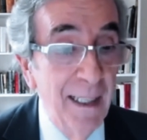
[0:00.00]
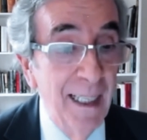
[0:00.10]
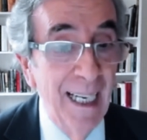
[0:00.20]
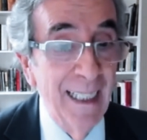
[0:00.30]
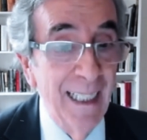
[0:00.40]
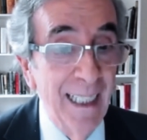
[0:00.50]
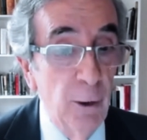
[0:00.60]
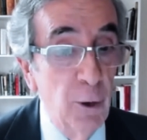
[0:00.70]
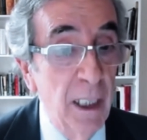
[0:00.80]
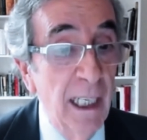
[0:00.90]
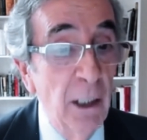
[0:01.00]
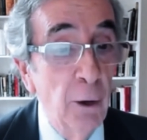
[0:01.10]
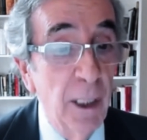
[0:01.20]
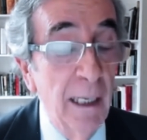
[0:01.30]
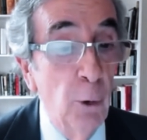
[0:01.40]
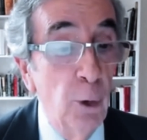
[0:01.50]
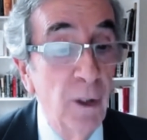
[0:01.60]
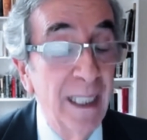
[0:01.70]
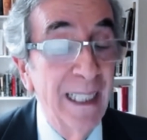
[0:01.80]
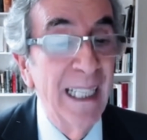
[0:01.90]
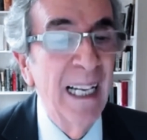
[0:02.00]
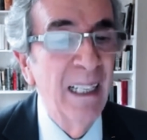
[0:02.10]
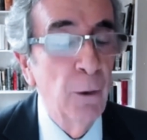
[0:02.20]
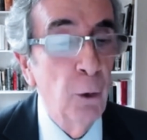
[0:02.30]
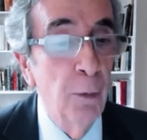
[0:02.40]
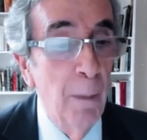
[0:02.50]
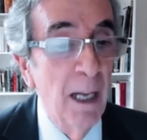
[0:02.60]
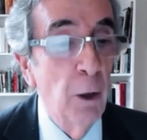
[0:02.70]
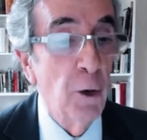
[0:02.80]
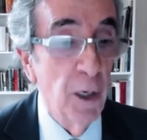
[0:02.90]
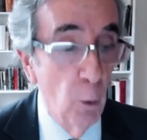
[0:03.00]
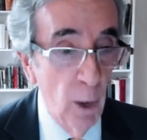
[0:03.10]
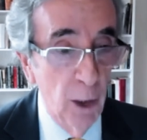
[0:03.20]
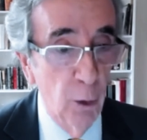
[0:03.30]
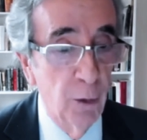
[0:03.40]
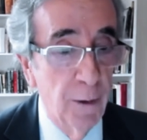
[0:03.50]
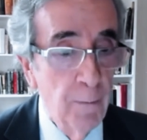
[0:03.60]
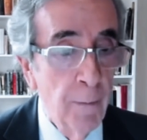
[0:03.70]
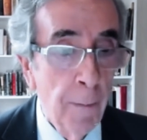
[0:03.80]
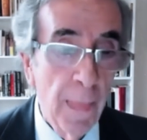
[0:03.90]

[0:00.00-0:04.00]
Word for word: de la que los chilenos tenemos tantos malos recuerdos.